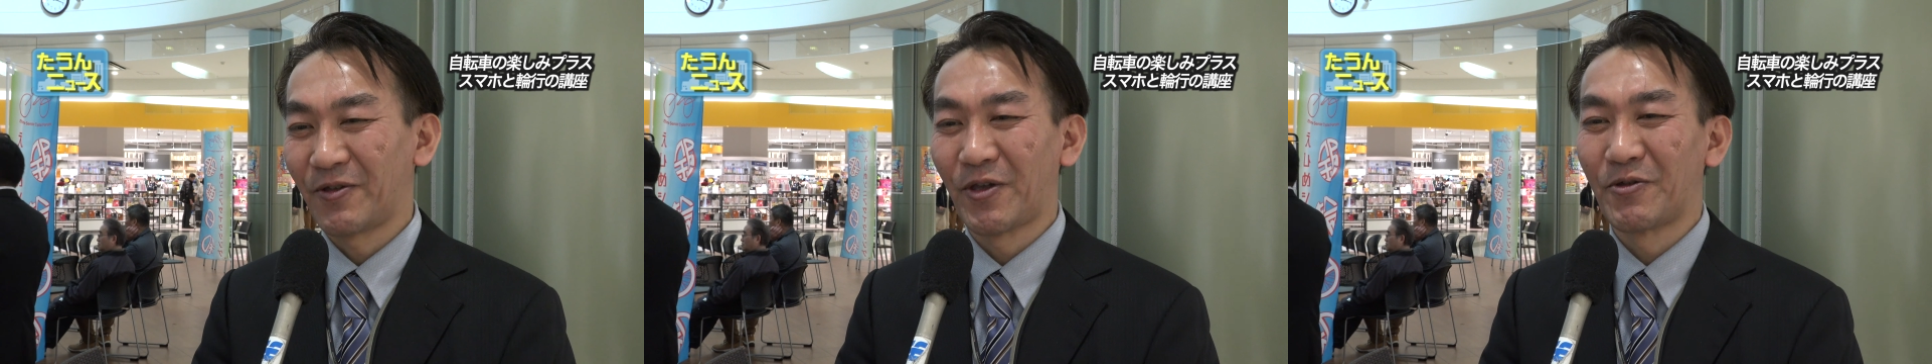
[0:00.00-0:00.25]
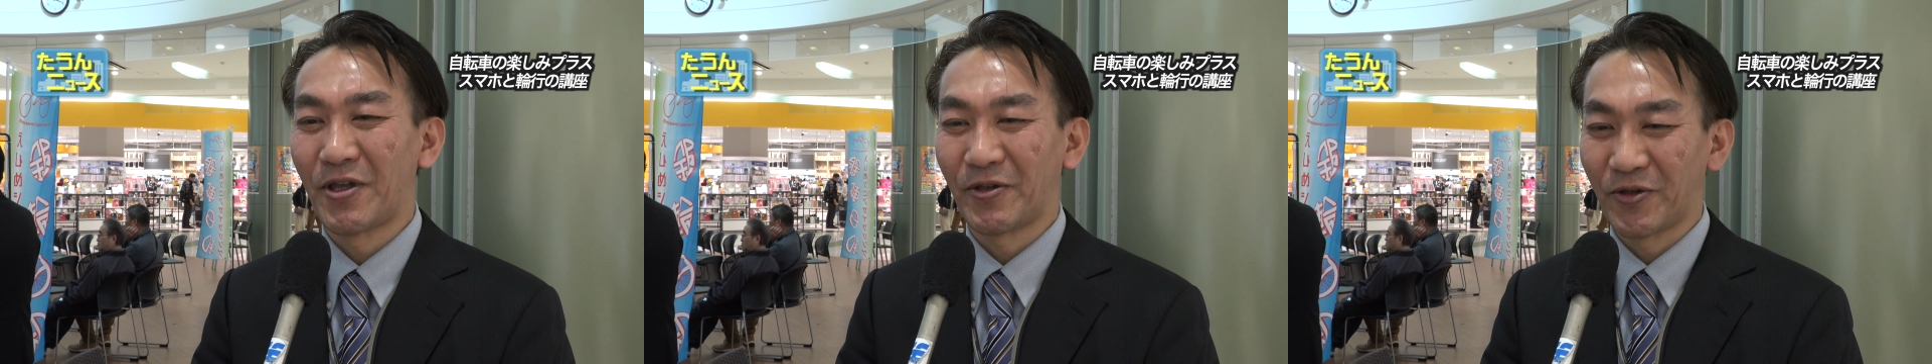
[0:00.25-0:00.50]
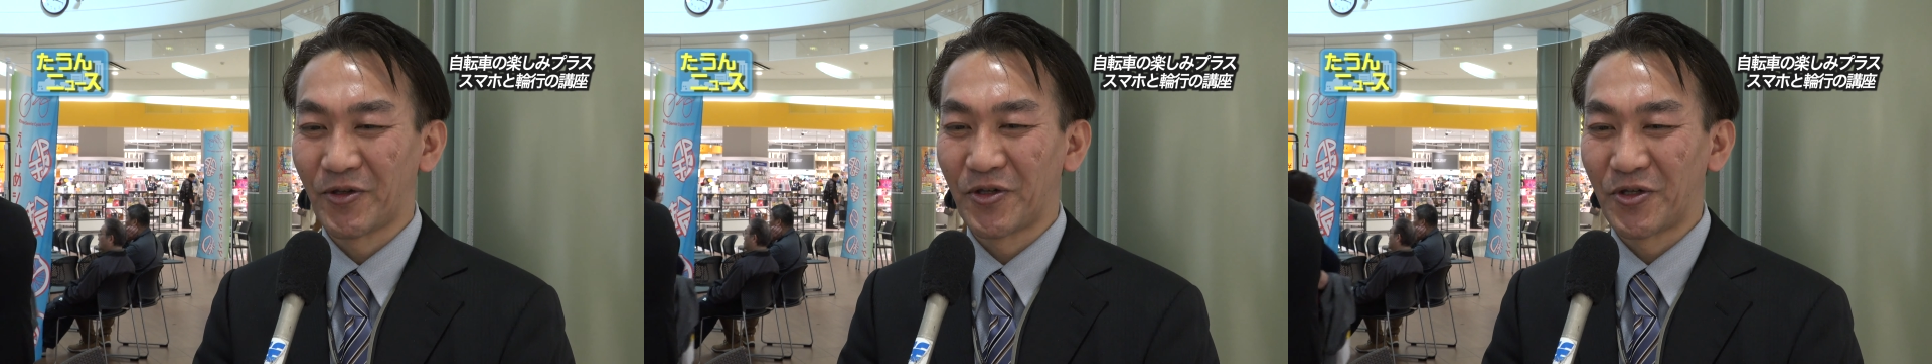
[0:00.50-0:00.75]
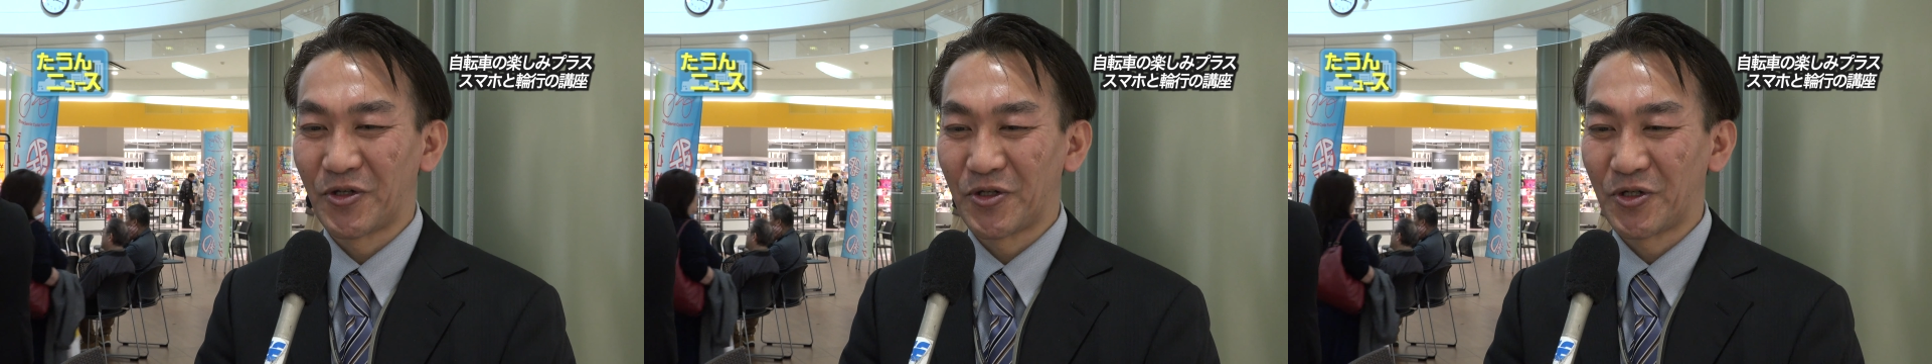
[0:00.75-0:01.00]

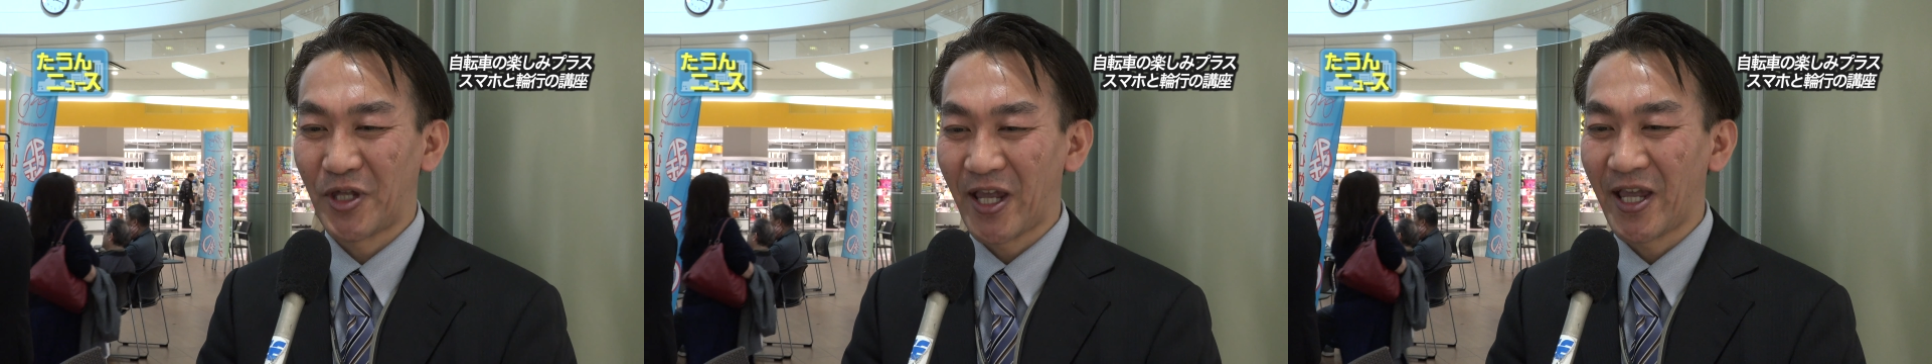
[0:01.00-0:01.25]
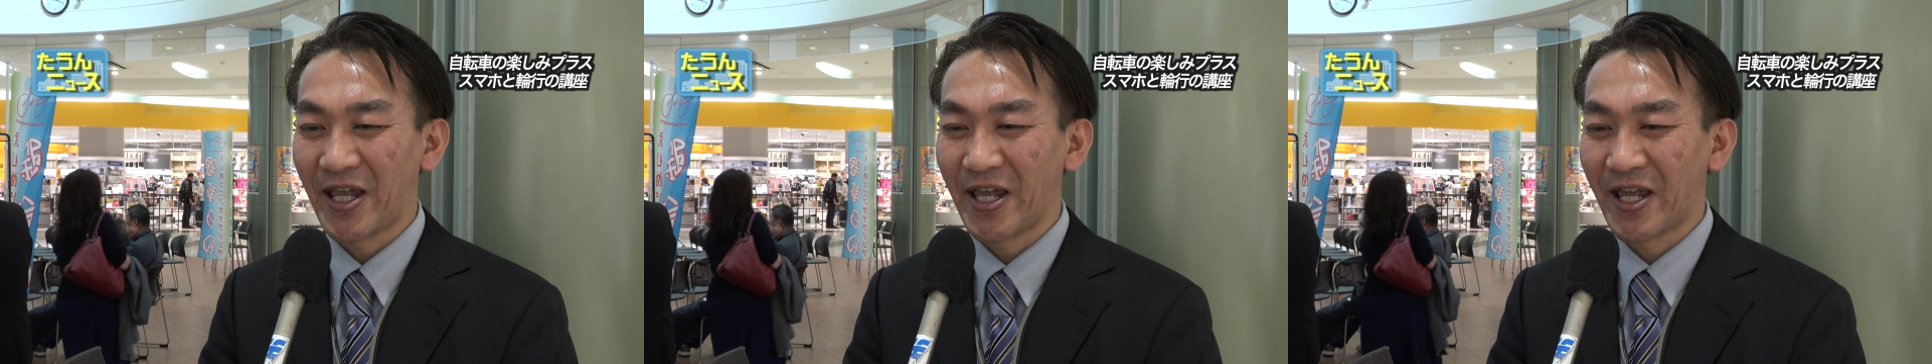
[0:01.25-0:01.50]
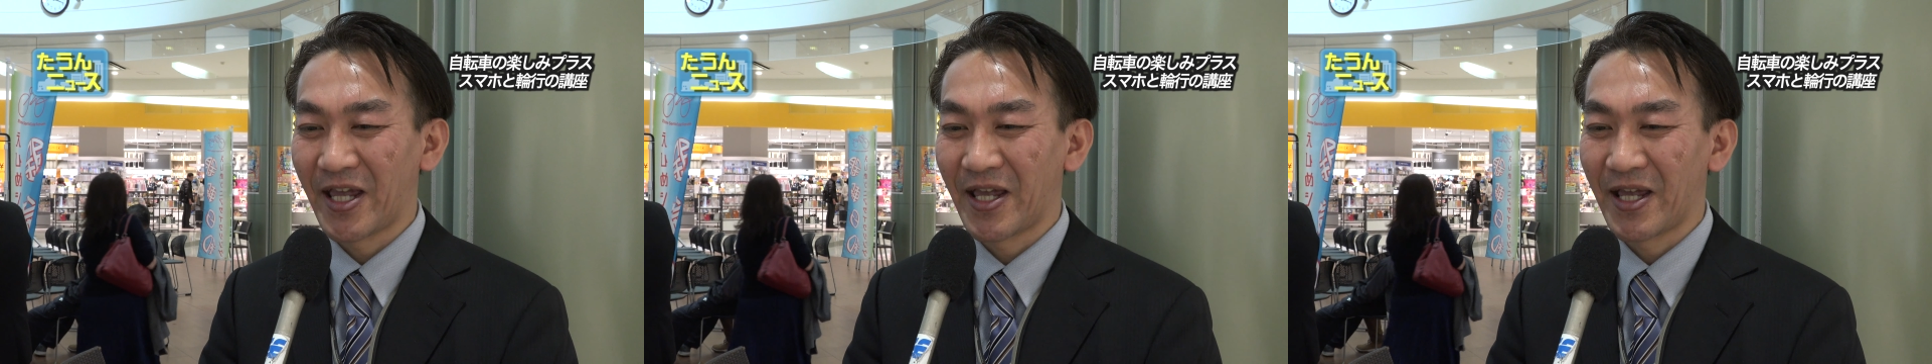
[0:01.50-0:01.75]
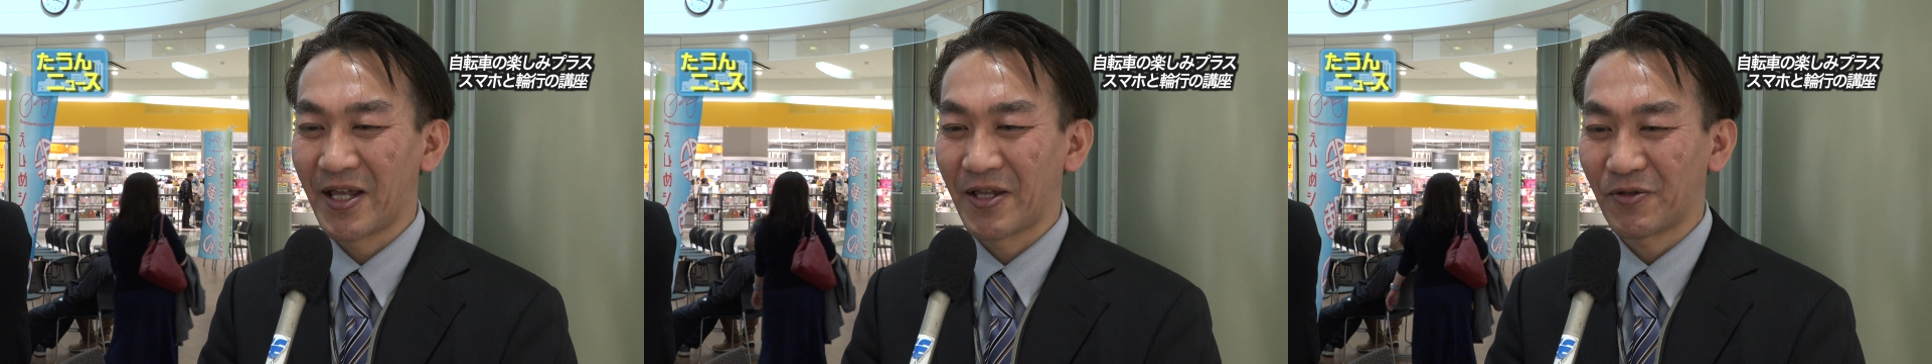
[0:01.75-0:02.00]
SNS
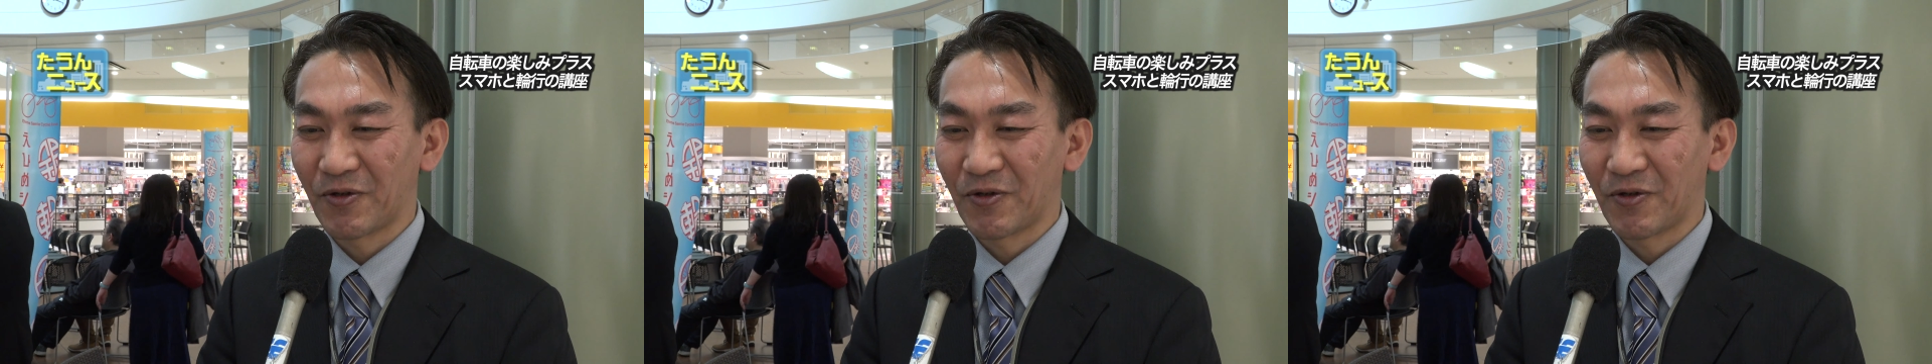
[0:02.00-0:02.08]
で、